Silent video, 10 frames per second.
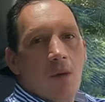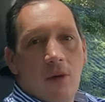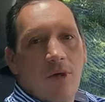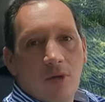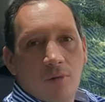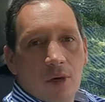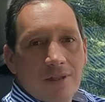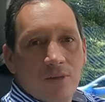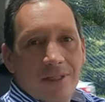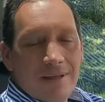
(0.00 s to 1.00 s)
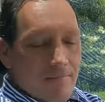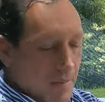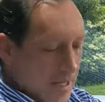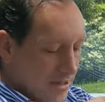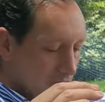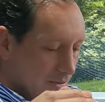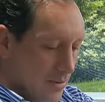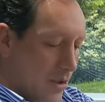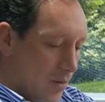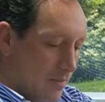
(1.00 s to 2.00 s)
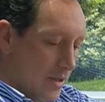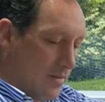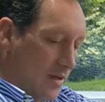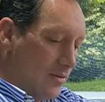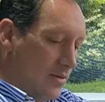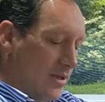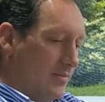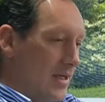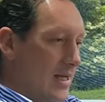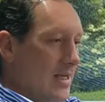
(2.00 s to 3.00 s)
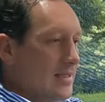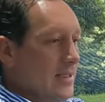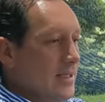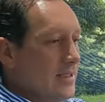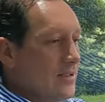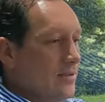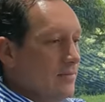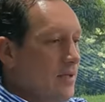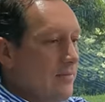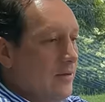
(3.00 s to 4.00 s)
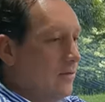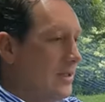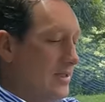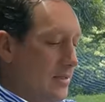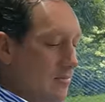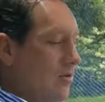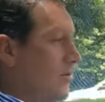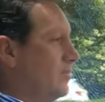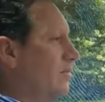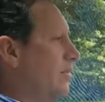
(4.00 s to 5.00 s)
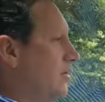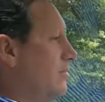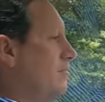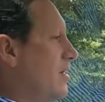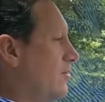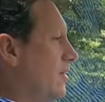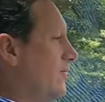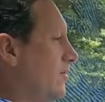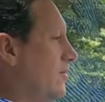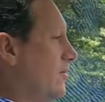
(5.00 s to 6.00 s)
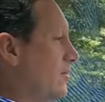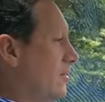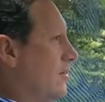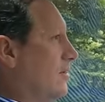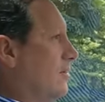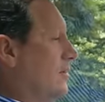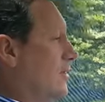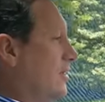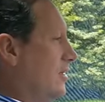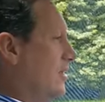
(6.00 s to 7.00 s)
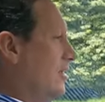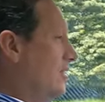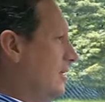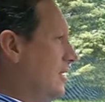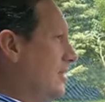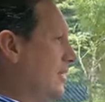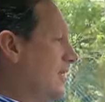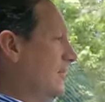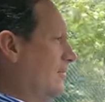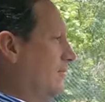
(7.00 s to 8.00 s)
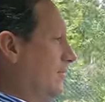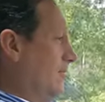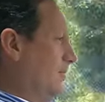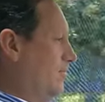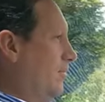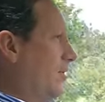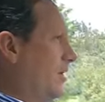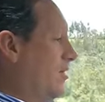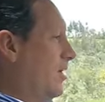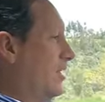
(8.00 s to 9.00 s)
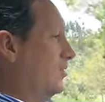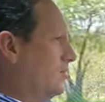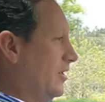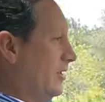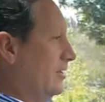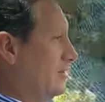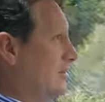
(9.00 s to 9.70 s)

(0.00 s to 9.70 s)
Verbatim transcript: Ahora voy a comprobar su desempeño. Lo primero es ver la aceleración. Verifico que esté en modo Sport. Vamos a fondo. Y desde por debajo de las 2000.